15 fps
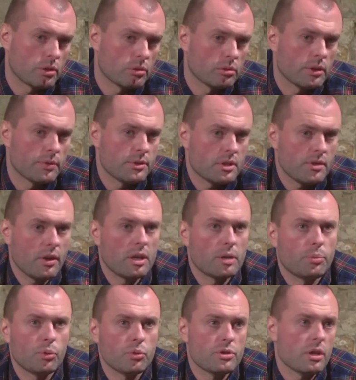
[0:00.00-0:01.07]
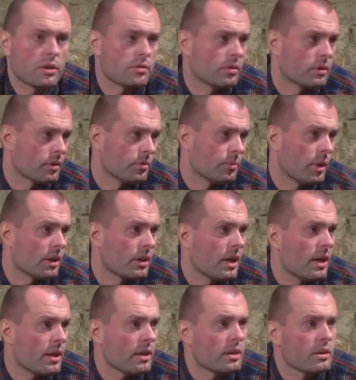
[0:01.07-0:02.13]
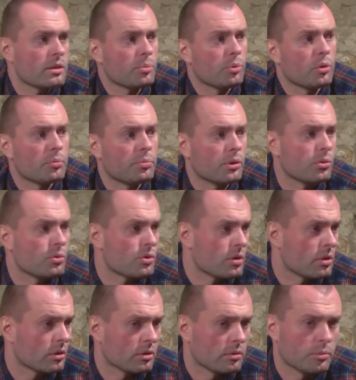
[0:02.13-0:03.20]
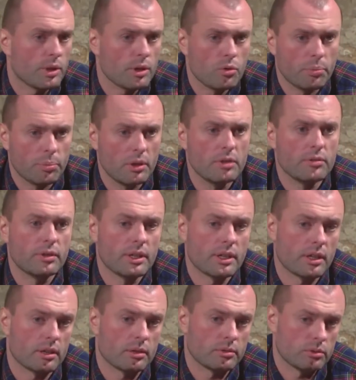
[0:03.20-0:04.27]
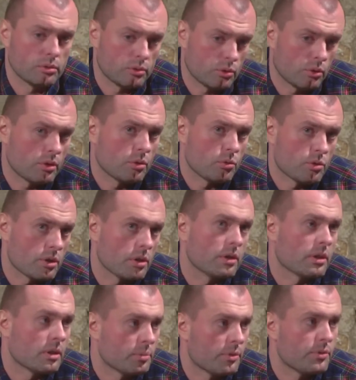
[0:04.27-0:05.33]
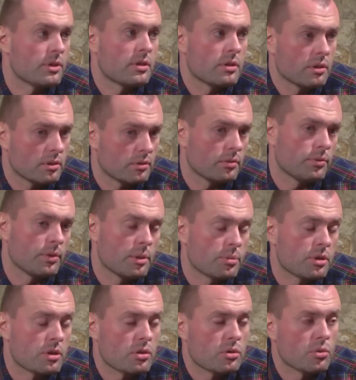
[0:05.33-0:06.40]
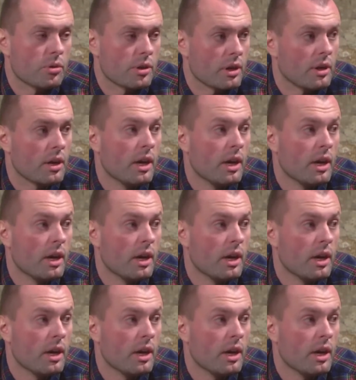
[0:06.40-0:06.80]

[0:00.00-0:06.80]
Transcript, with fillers: он на фестивалях поучаствовал, там в Болгарии диплом получил, там в Мариуполе выиграл, то есть это уже как бы фильм с историей.